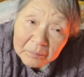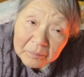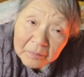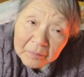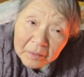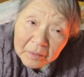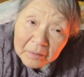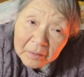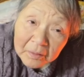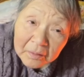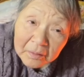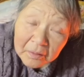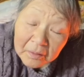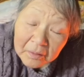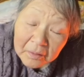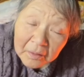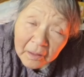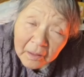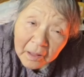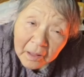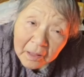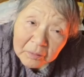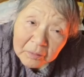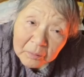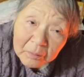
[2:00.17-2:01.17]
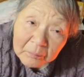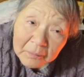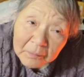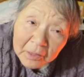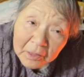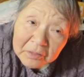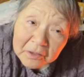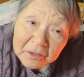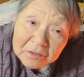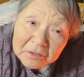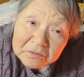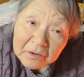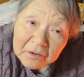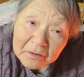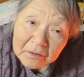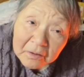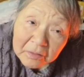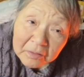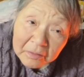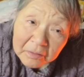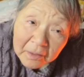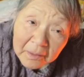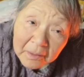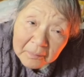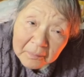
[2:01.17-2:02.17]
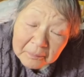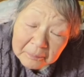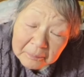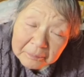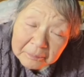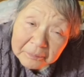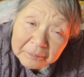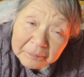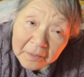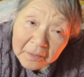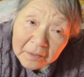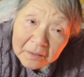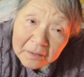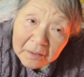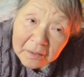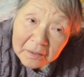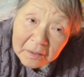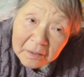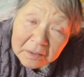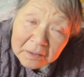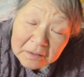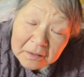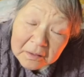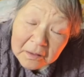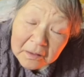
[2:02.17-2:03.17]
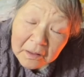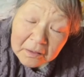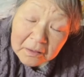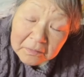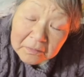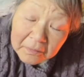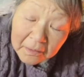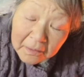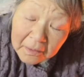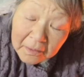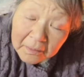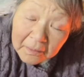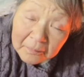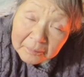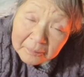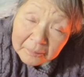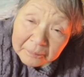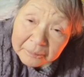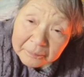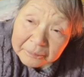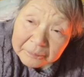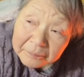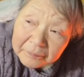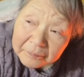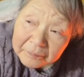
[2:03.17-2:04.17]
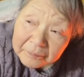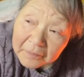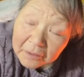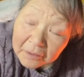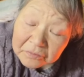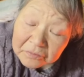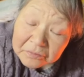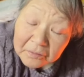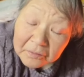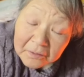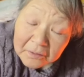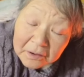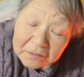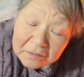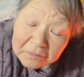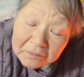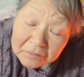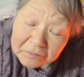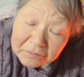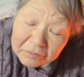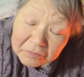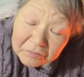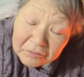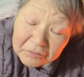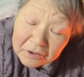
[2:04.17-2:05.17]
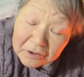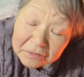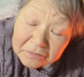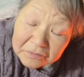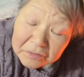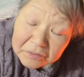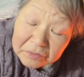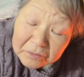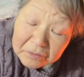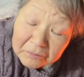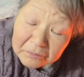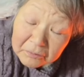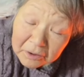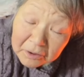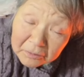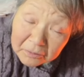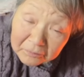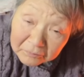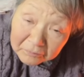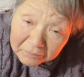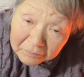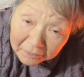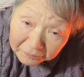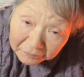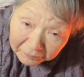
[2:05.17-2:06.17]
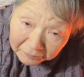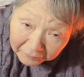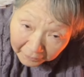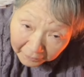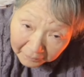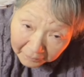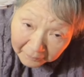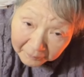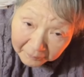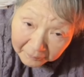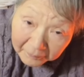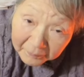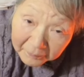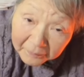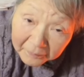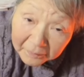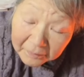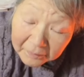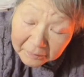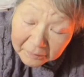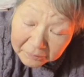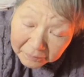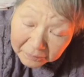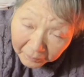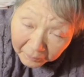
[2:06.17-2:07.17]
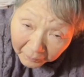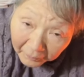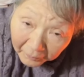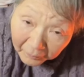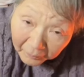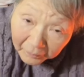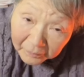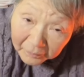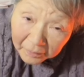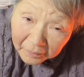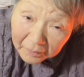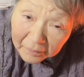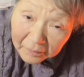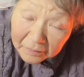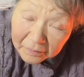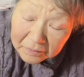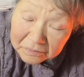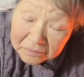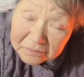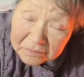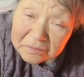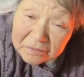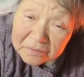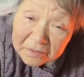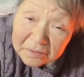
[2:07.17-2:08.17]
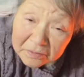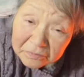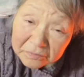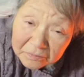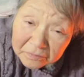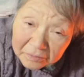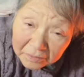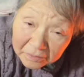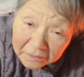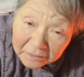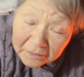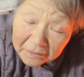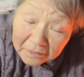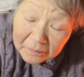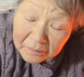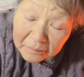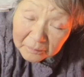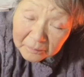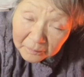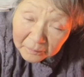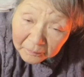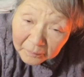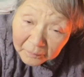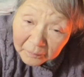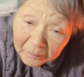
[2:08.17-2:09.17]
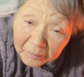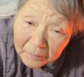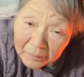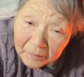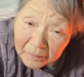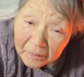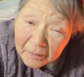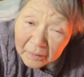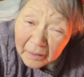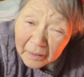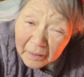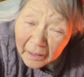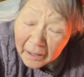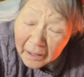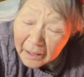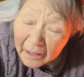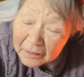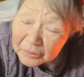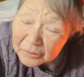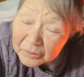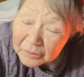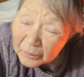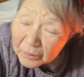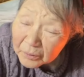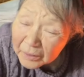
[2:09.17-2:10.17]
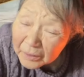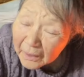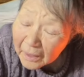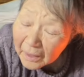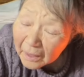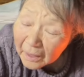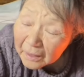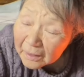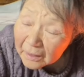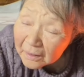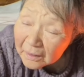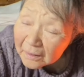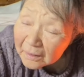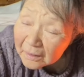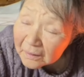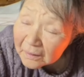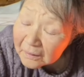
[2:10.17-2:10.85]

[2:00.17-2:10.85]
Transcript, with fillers: うん、あのマネージャーがね、うん、一回ね、うん、ナスラインに連れてってくれるんだってそう診察に、うん、あのね